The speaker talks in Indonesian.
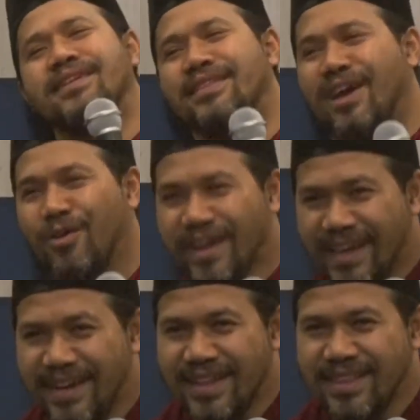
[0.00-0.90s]
jadi
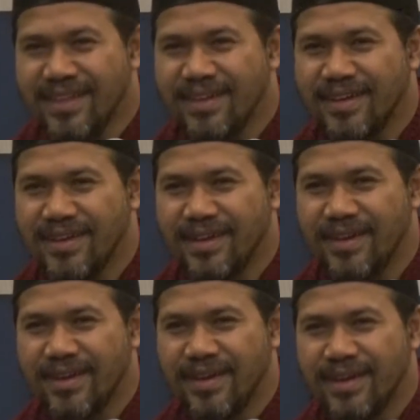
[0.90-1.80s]
tauhid atau
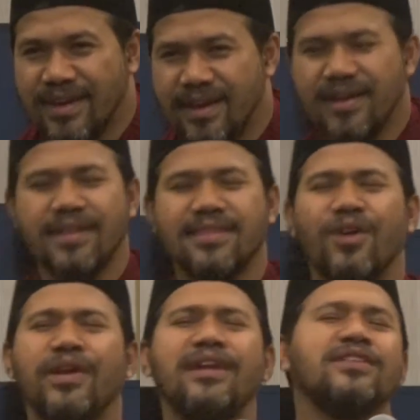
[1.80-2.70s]
jadi
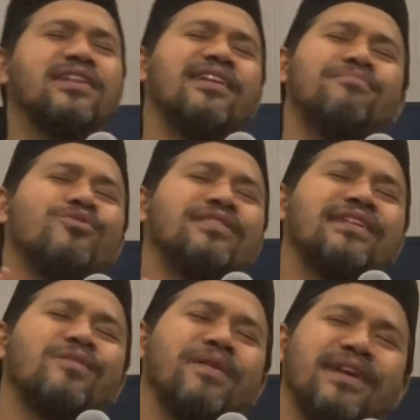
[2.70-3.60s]
tauhid
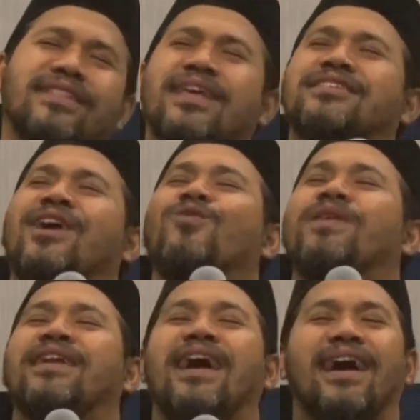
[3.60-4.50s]
dilembutin pakai tasawuf
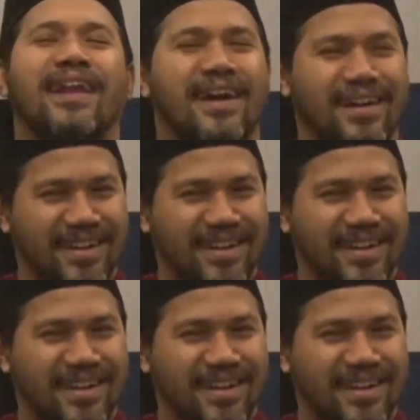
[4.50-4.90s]
dan akhlak.